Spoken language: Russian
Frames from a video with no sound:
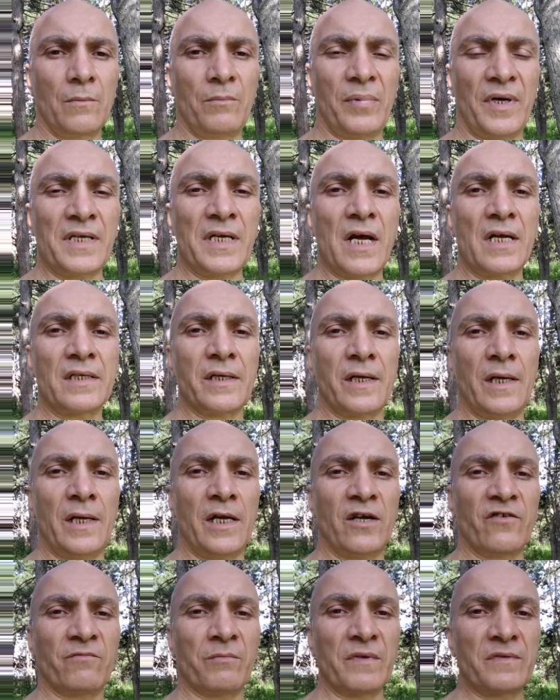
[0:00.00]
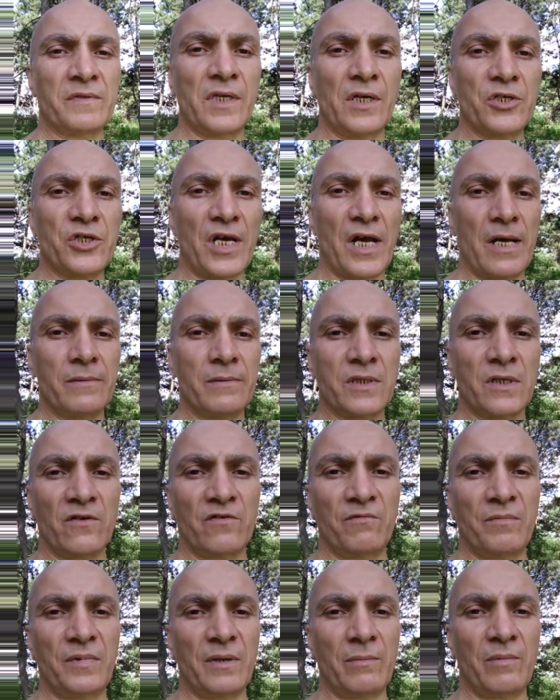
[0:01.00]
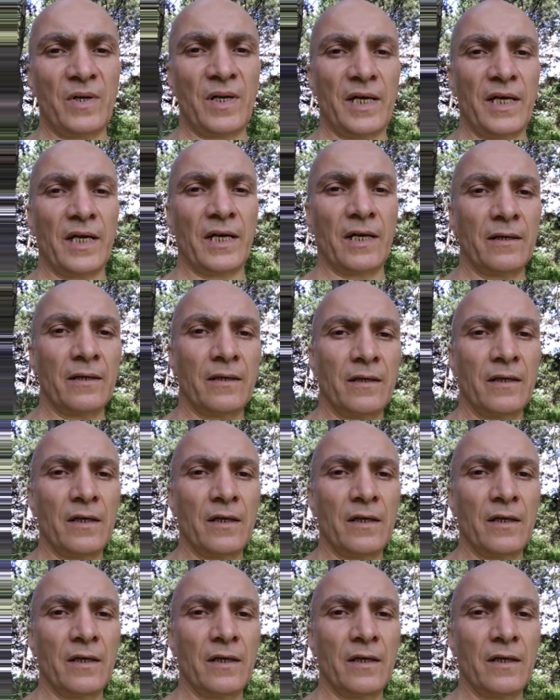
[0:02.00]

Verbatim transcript: Понятие лев мы встречаемся в Библии